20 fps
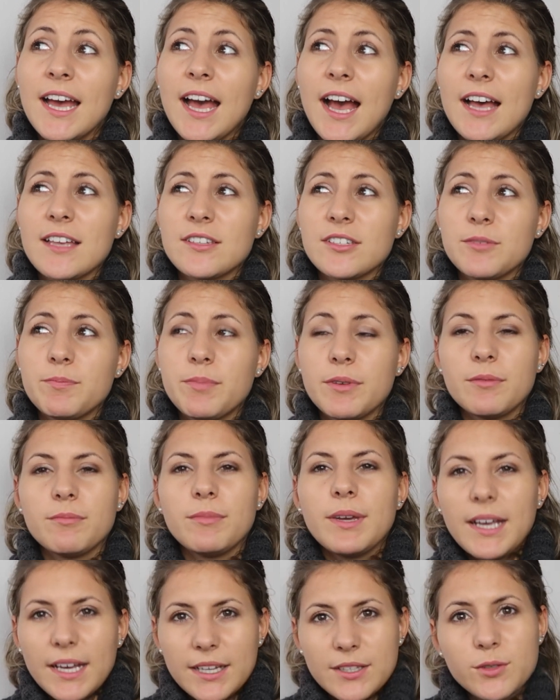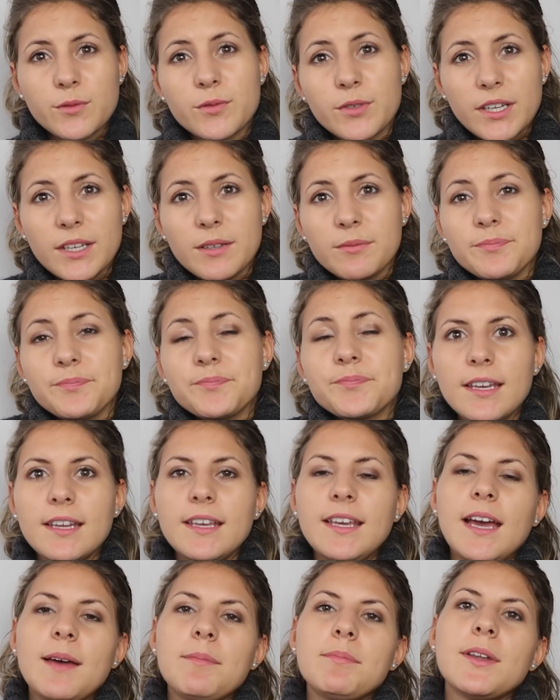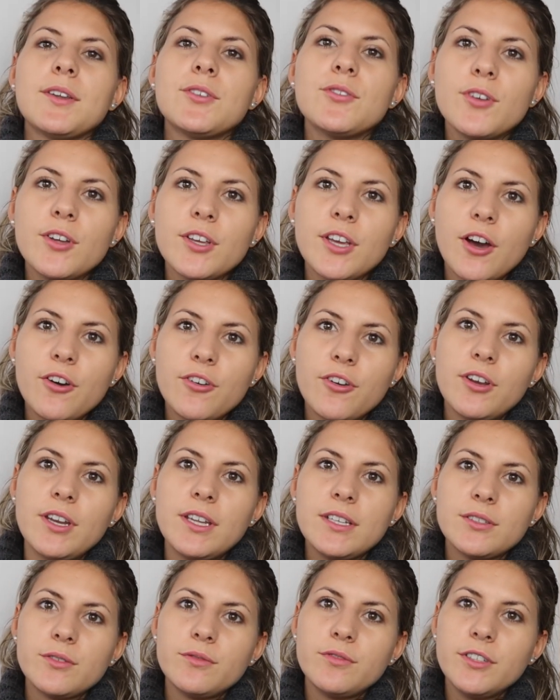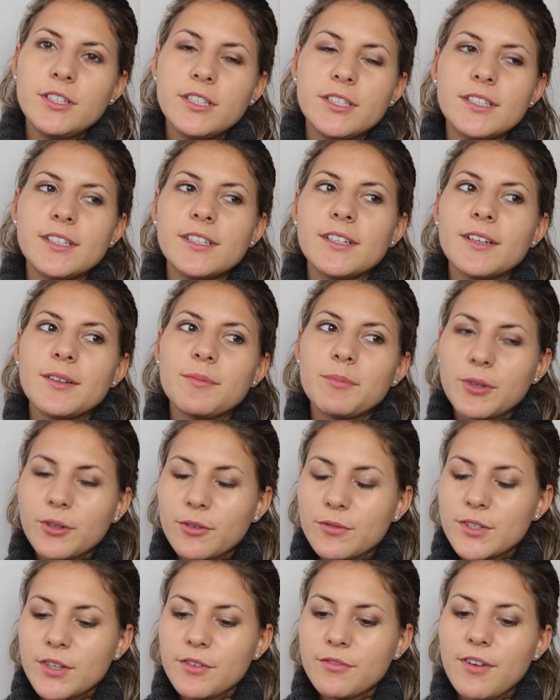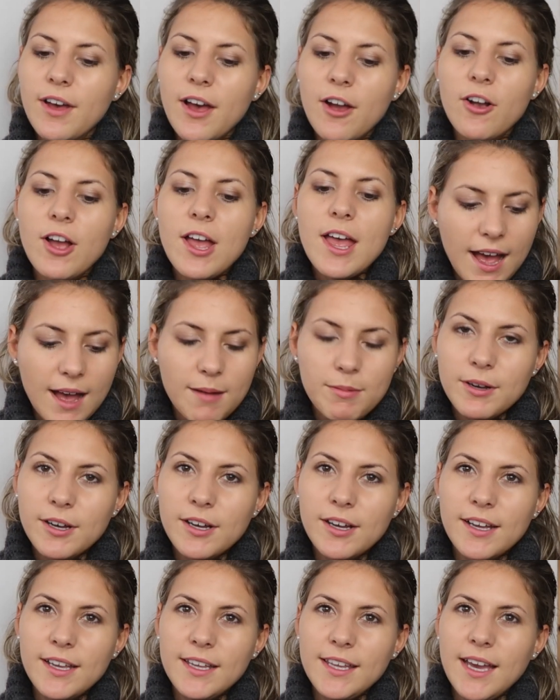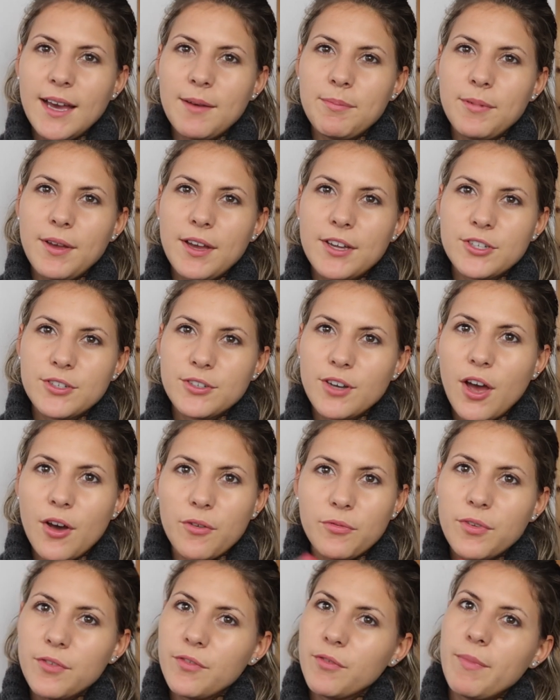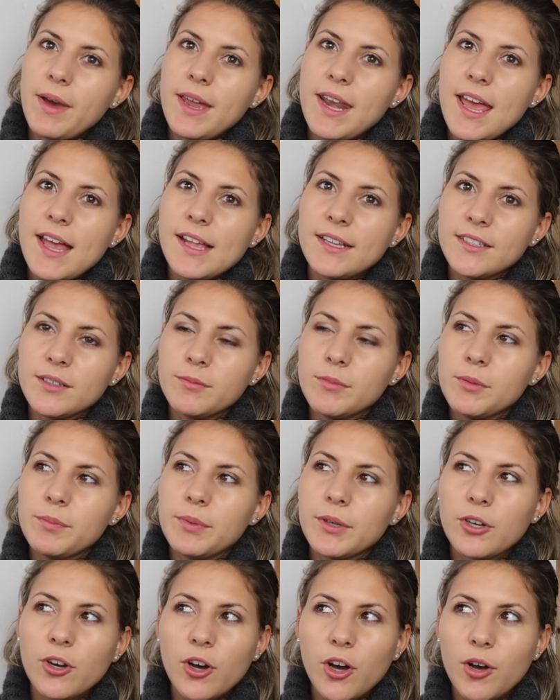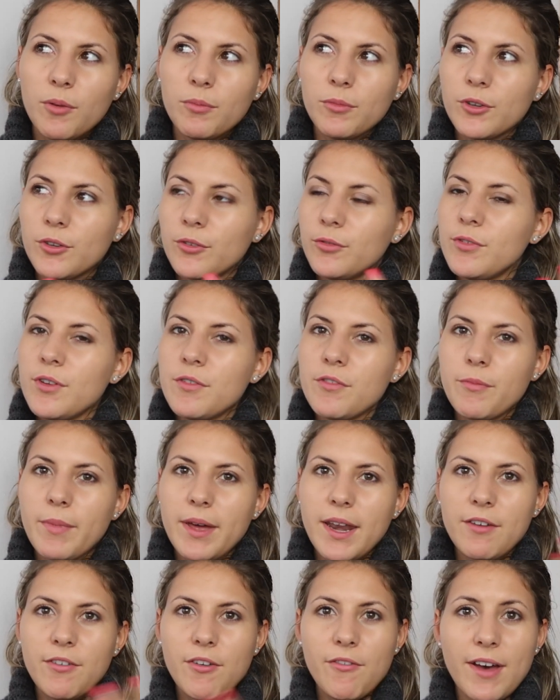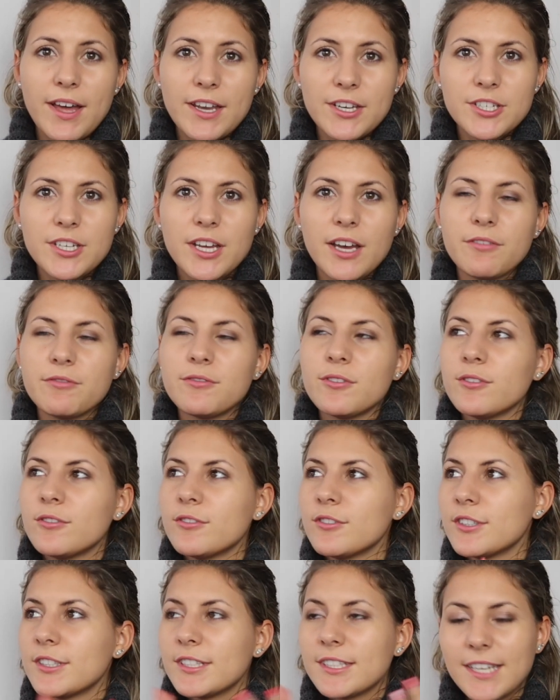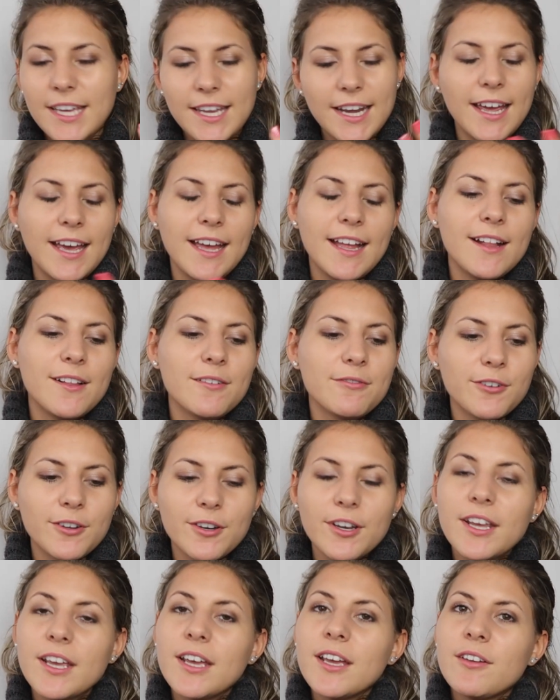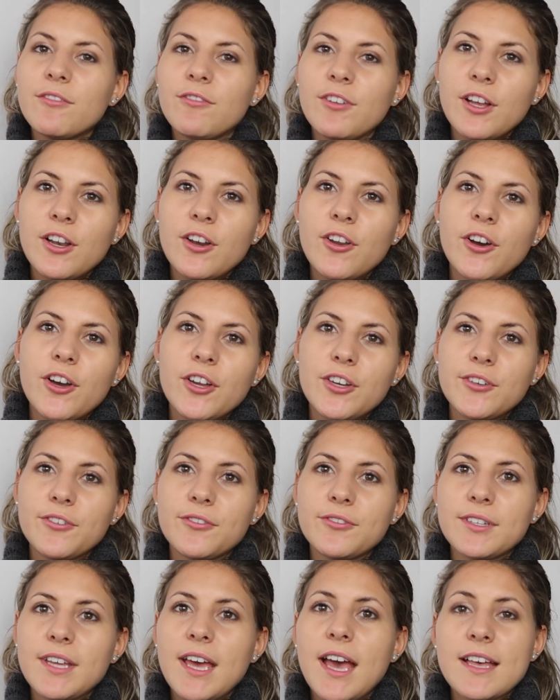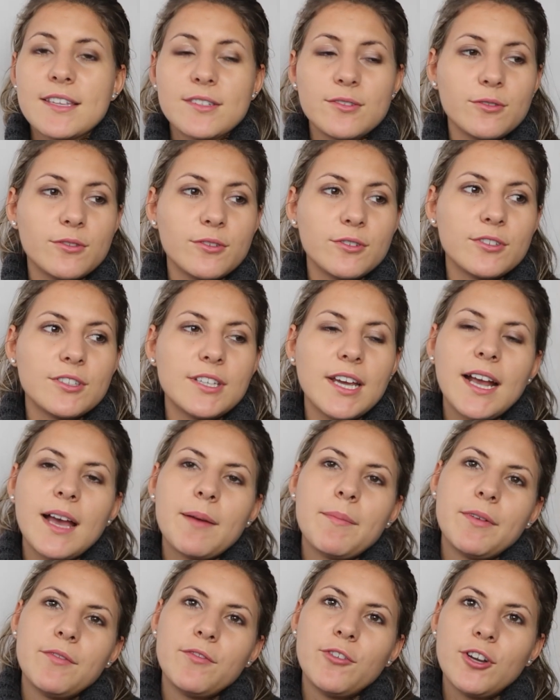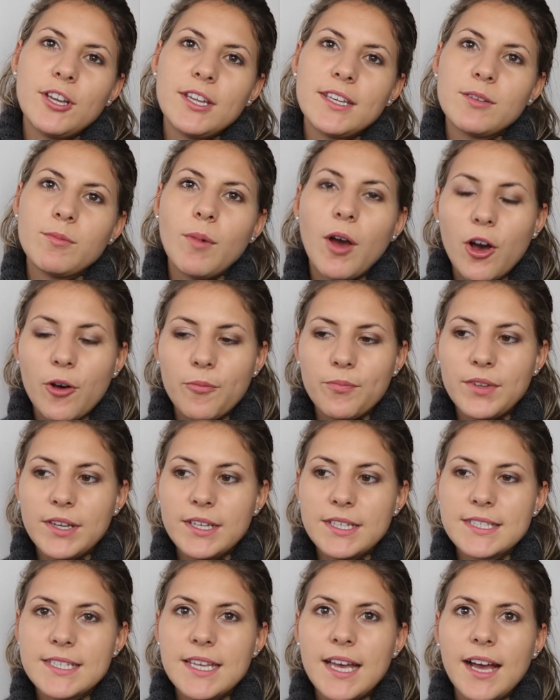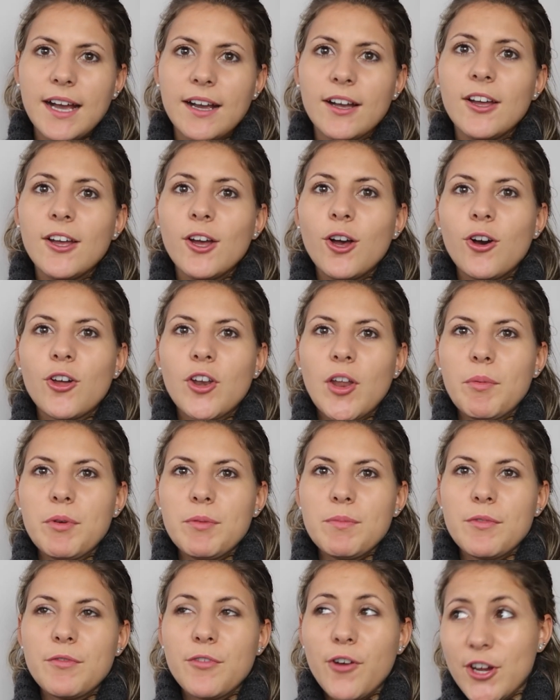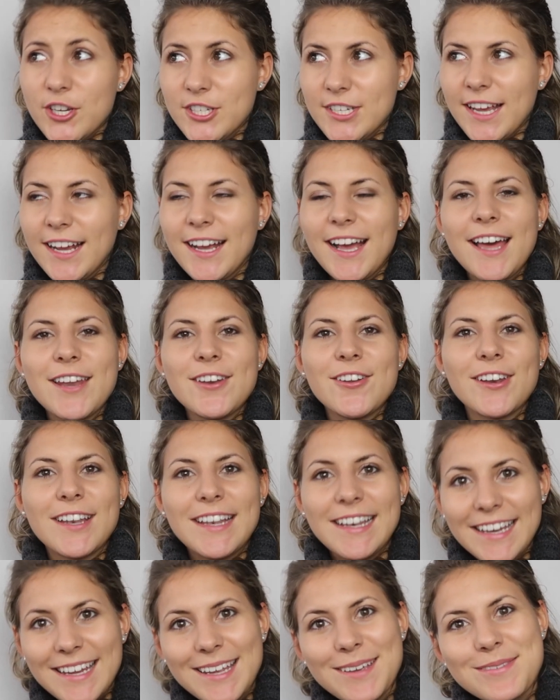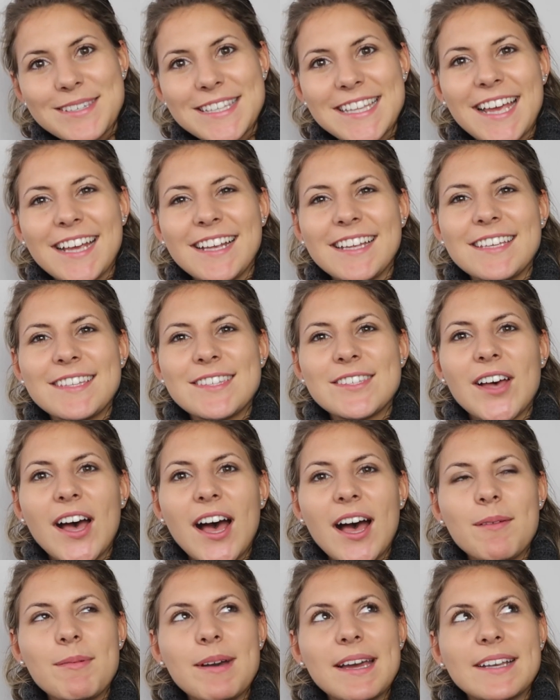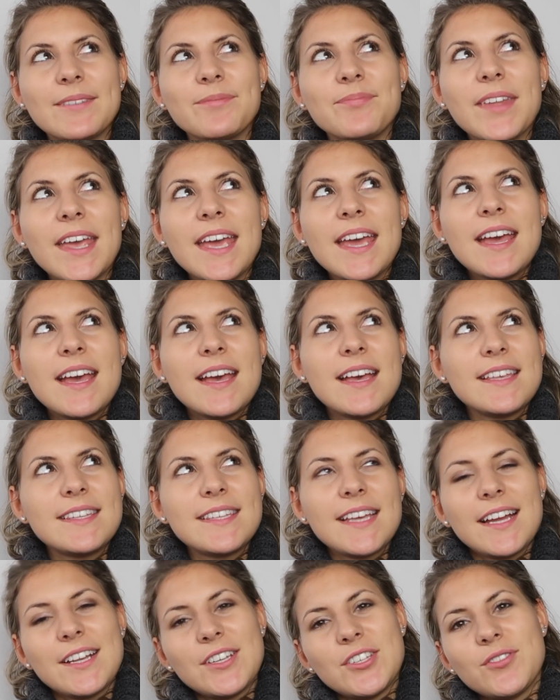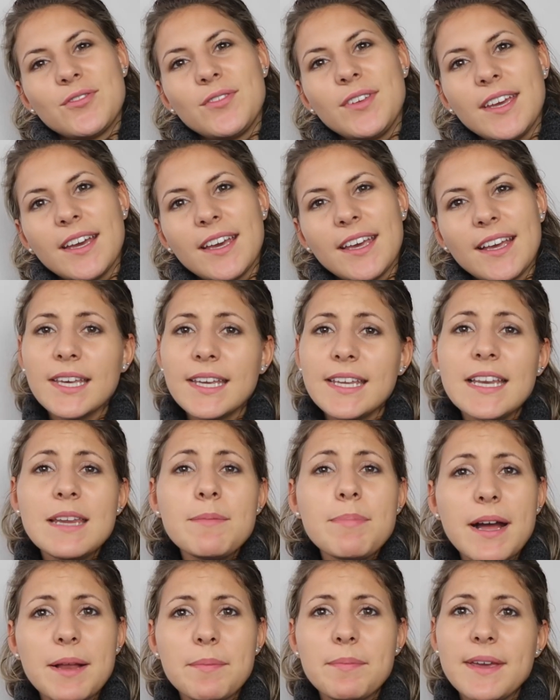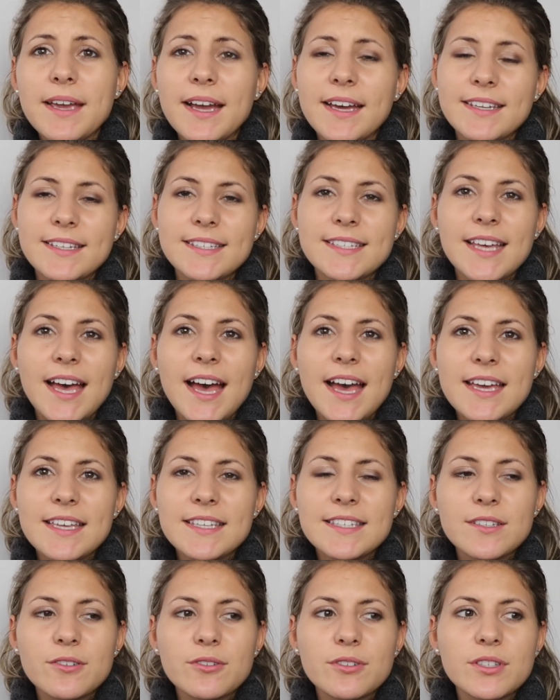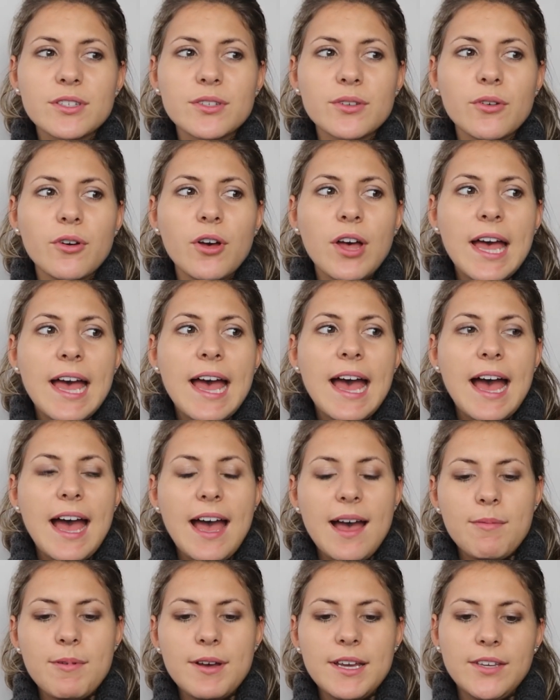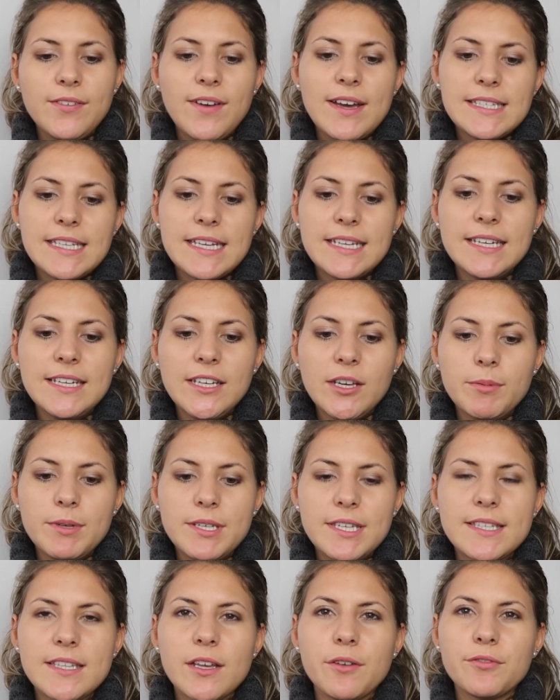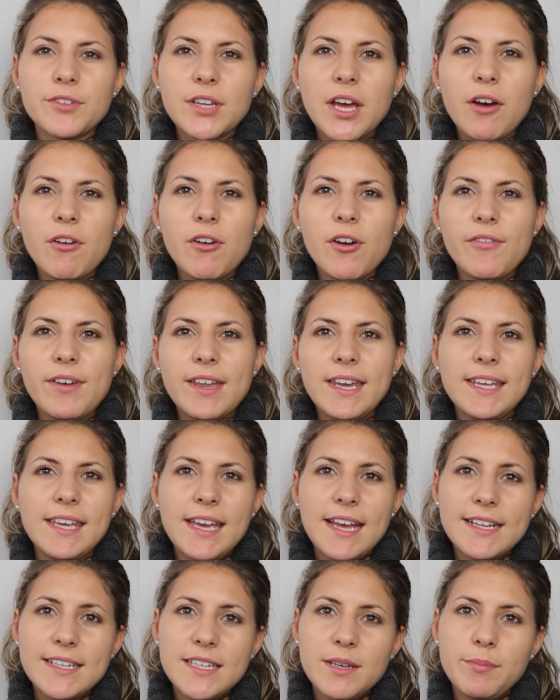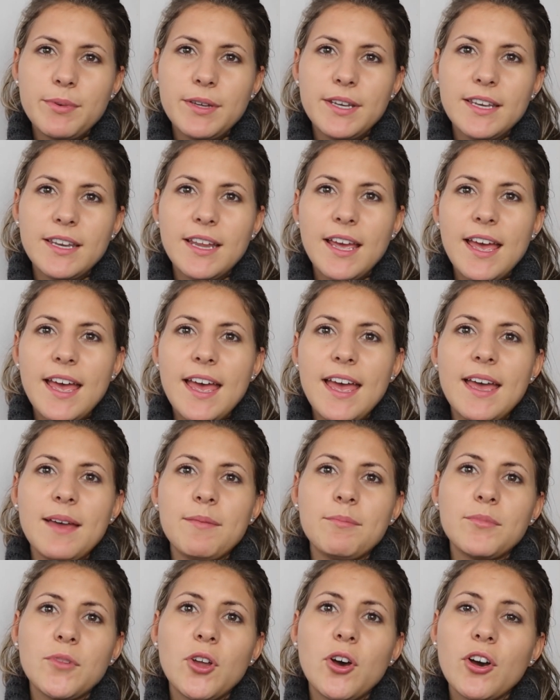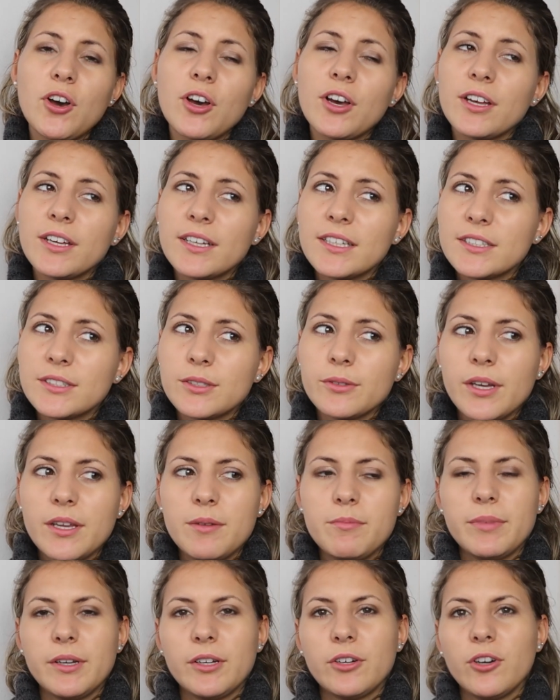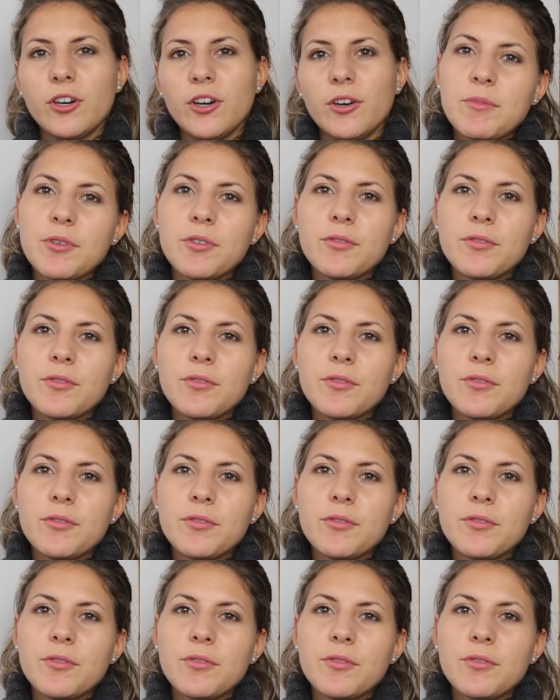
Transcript: Also ich bin mega zufrieden. Ich habe natürlich auch noch nicht so viel Berufserfahrung. Aber ich habe ja schon auch viel von meinen Eltern mitbekommen und viel von meiner Verwandtschaft und generell von vielen Leuten. Und also da kann man wirklich überhaupt nichts sagen. Und ob ich mir vorstellen kann, dort lebenslänglich zu arbeiten, ist halt schwierig. Ich liebe halt mega das Reisen und so, aber ich weiß halt nicht, ob ich das auf Dauer, wenn ich älter bin, ähm, noch so hinbekomme.